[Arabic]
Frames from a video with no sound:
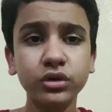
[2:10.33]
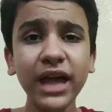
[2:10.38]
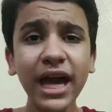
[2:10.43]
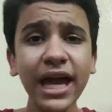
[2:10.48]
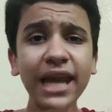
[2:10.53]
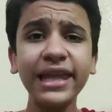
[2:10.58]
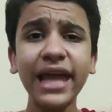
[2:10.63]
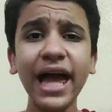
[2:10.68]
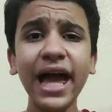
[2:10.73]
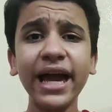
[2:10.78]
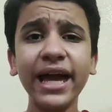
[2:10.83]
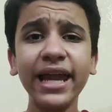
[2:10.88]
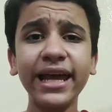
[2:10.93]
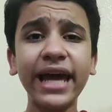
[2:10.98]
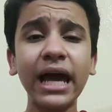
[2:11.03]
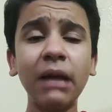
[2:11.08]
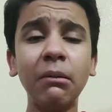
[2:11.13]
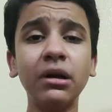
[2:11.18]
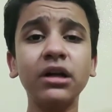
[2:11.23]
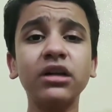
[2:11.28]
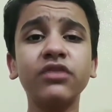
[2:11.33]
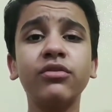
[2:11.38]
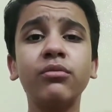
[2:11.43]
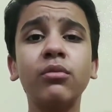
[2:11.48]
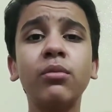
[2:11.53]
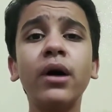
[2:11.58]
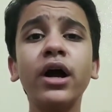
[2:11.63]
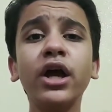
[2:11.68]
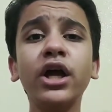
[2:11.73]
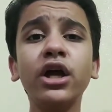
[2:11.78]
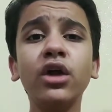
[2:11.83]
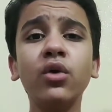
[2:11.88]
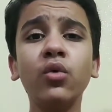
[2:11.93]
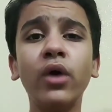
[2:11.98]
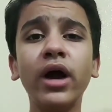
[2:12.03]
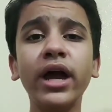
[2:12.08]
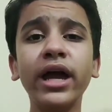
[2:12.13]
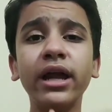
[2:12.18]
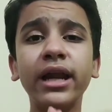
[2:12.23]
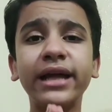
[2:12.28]
تالت حاجه هنتكلم عنها في الموبايل
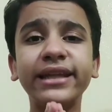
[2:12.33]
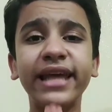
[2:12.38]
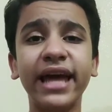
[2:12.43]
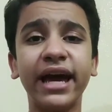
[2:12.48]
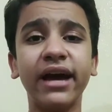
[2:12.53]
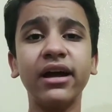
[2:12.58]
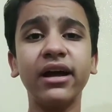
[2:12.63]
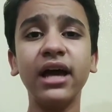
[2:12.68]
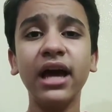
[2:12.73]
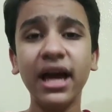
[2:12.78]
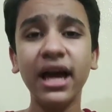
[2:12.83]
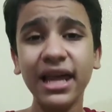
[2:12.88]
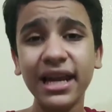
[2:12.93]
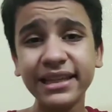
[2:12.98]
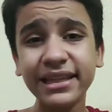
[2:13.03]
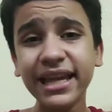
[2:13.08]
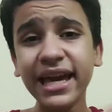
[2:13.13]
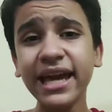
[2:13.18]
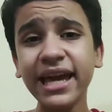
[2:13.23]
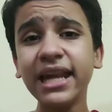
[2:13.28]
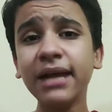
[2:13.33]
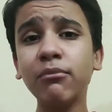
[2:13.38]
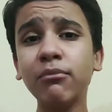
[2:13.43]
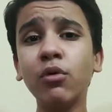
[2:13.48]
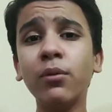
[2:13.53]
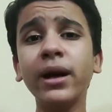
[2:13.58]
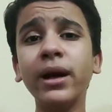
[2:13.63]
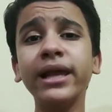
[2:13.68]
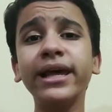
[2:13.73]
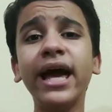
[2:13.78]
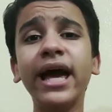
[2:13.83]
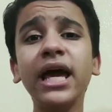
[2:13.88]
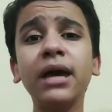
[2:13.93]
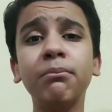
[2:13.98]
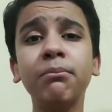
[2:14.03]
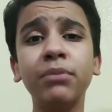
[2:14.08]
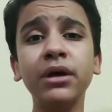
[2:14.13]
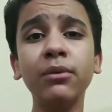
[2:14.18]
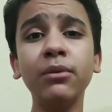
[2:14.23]
وهي الاداء لدي هنا موبايل جايب